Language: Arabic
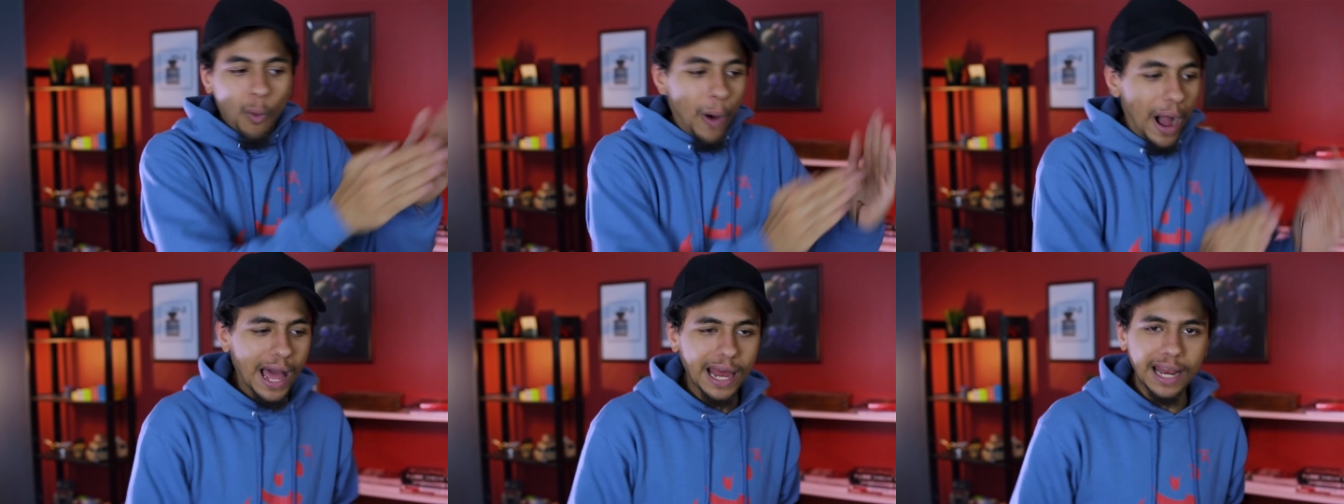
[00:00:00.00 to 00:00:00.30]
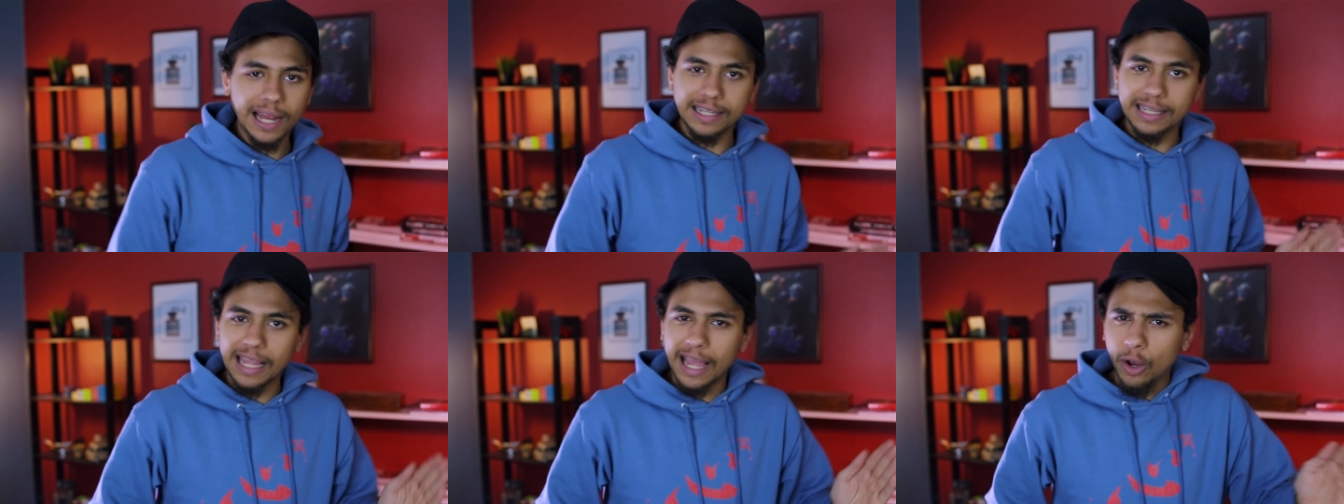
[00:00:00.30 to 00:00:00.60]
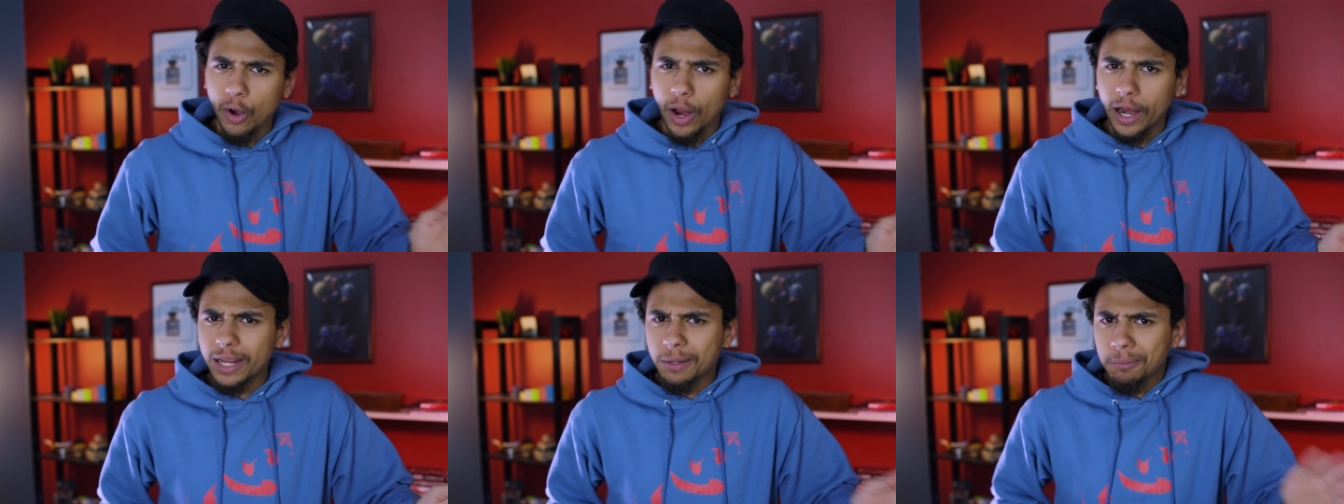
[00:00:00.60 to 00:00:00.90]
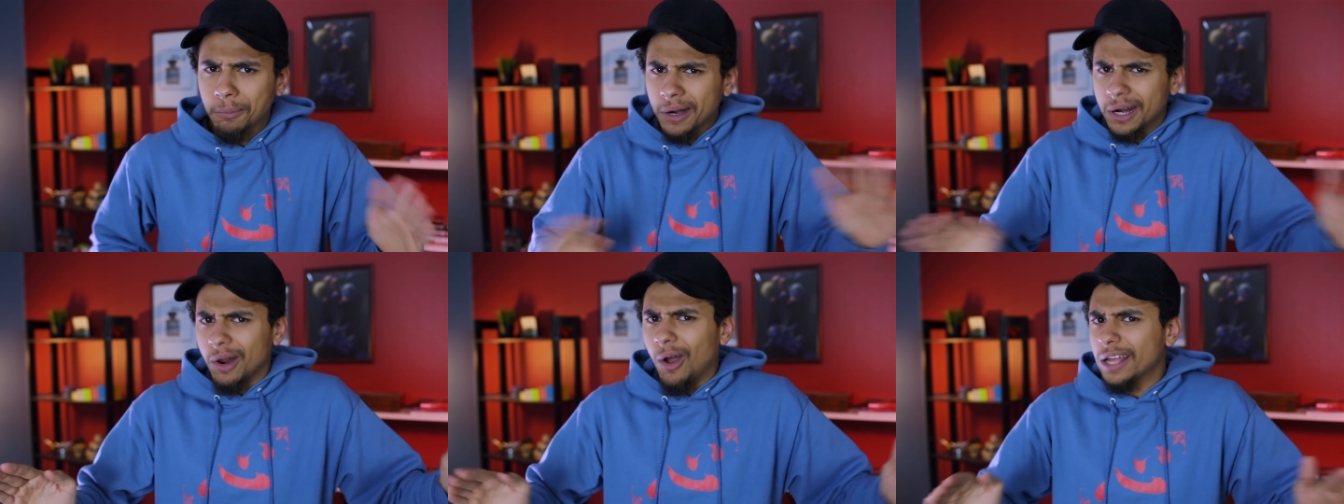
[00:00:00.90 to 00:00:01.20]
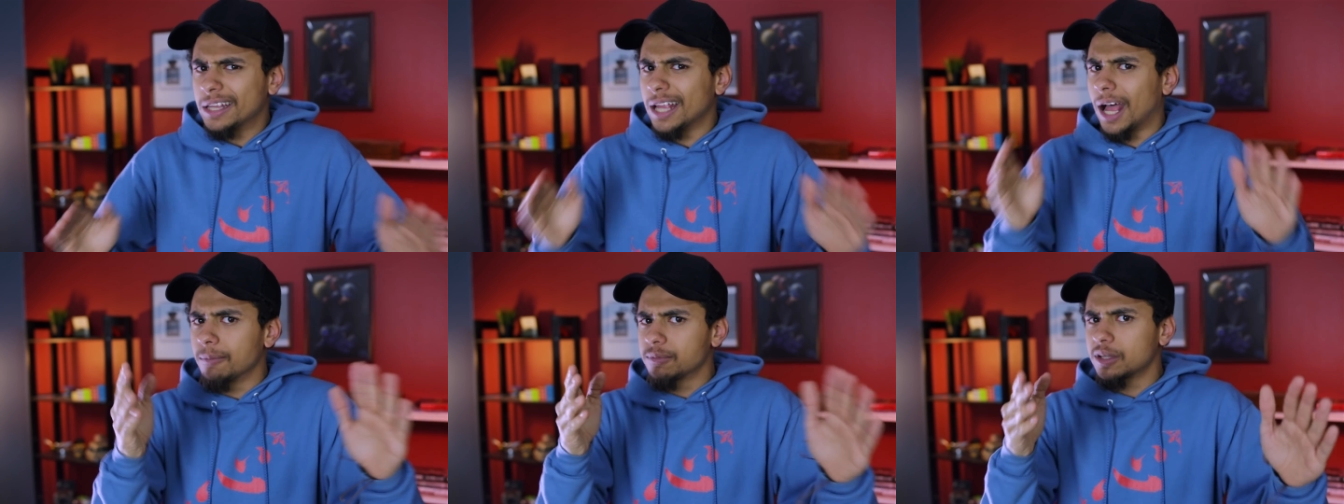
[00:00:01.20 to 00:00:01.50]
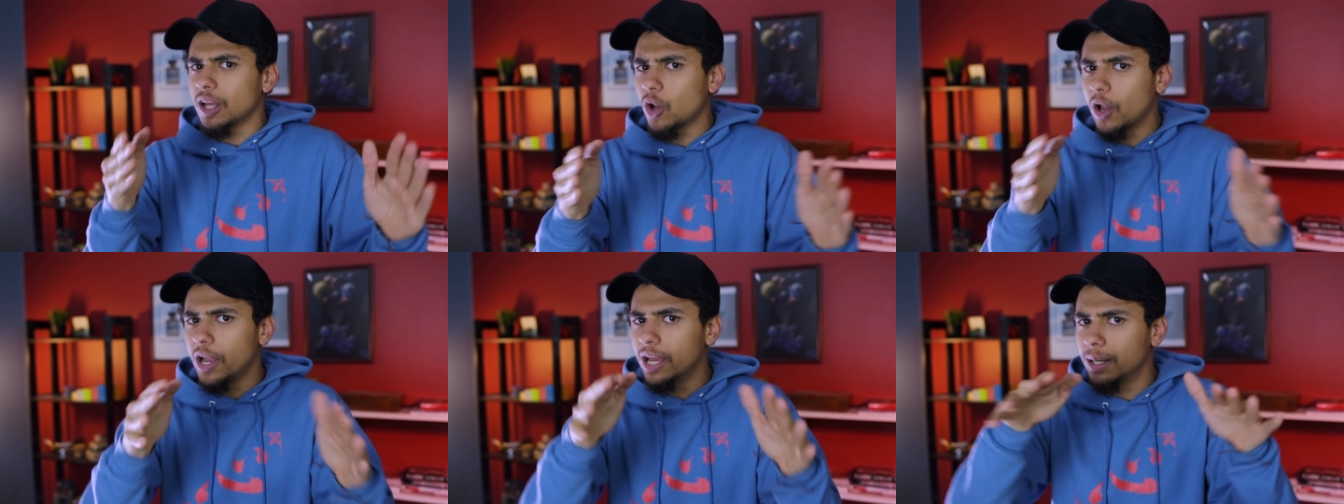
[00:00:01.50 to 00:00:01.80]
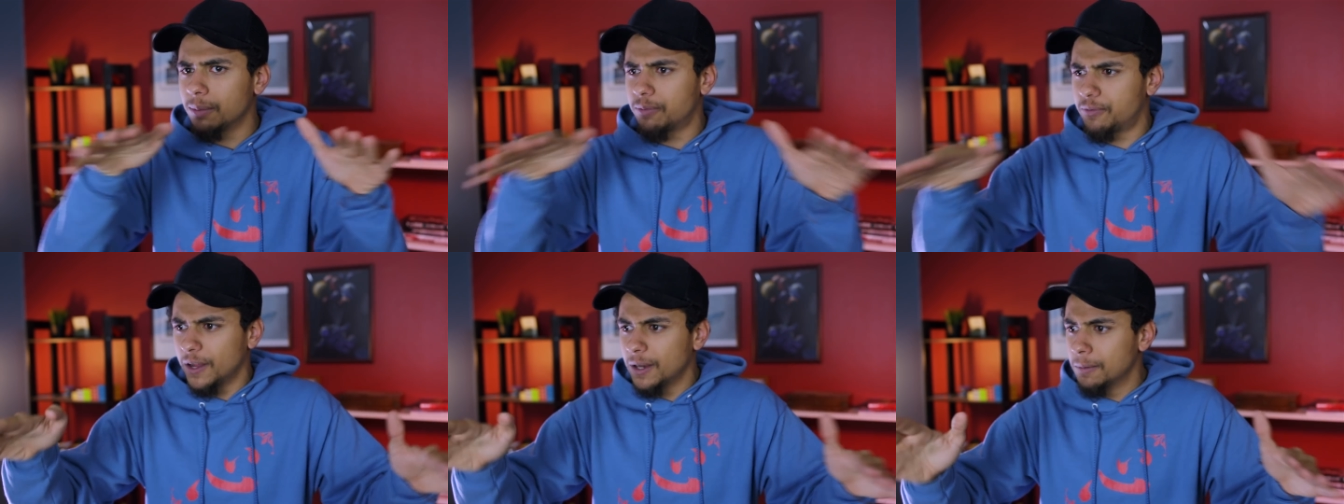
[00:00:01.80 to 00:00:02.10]
واهلك دخلوا عليك مره واحده همطاره
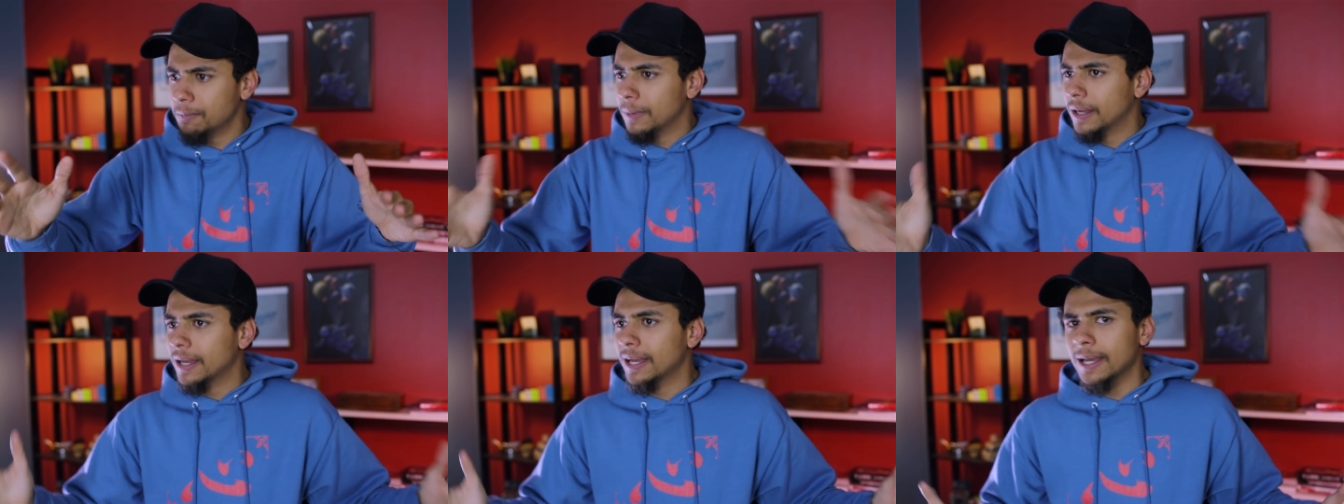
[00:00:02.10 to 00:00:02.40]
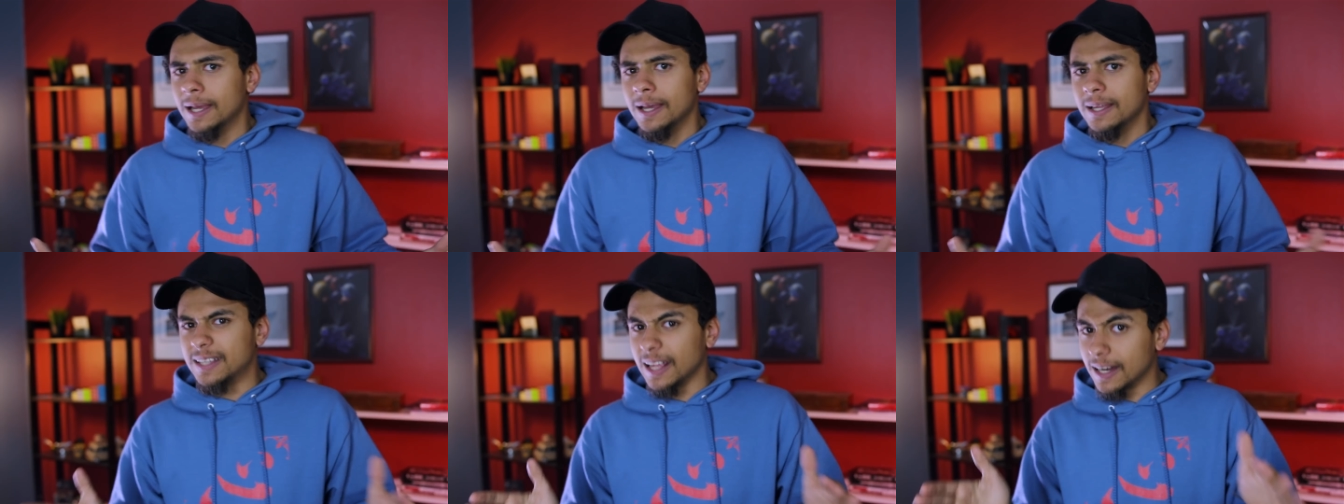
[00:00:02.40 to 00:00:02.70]
هيقلب فيلم